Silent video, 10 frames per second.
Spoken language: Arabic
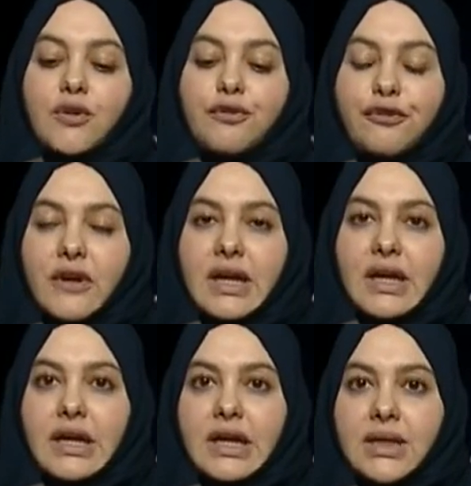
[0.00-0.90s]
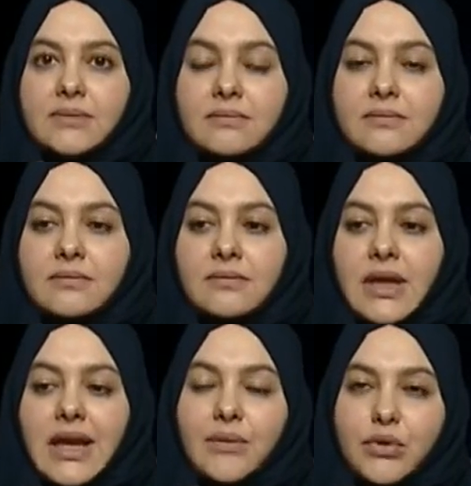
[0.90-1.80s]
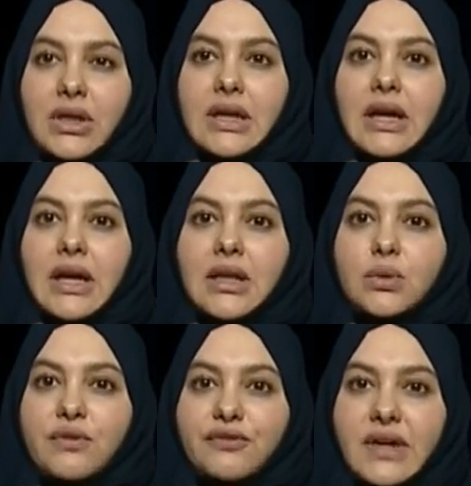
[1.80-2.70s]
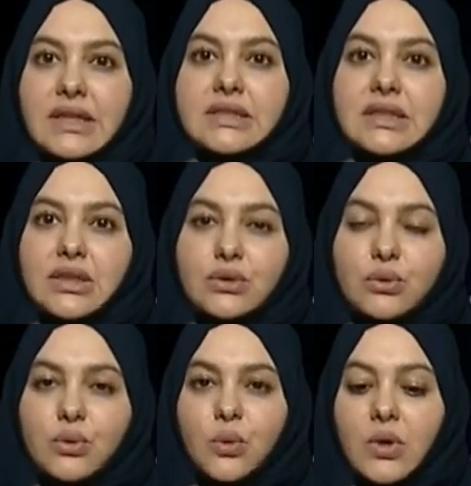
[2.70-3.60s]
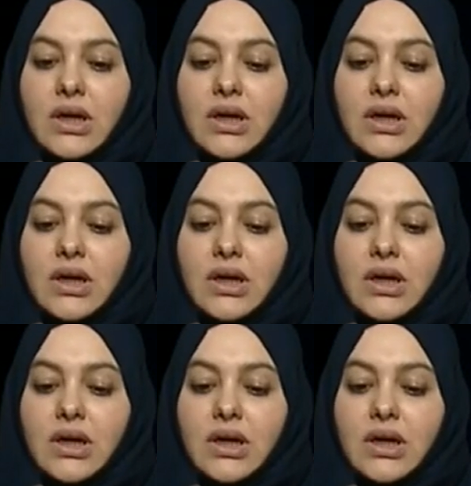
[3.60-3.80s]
فالحمد لله اتوفقت انه